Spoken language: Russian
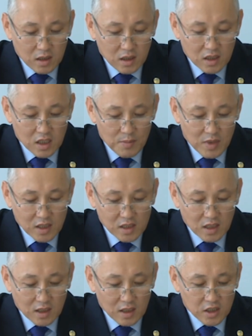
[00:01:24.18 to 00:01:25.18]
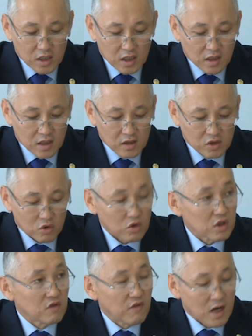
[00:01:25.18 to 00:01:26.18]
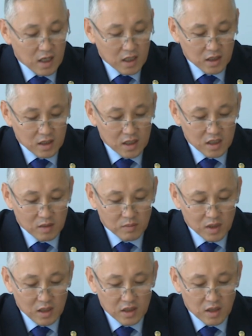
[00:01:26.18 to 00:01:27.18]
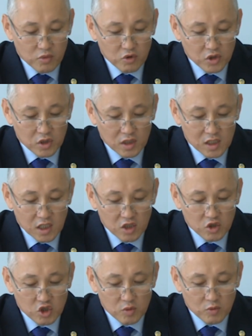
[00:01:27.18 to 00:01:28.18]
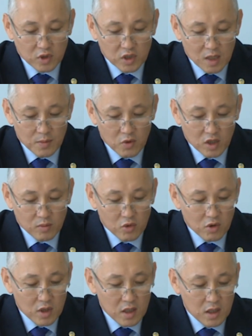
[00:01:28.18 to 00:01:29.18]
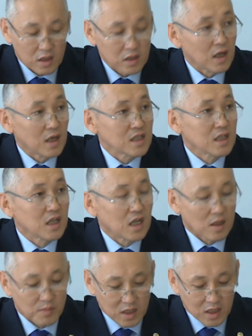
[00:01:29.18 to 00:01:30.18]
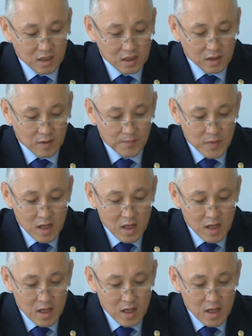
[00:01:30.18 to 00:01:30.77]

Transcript: этапа оценки личных качеств 42 кандидата были допущены к следующему этапу отбора – это оценка компетенции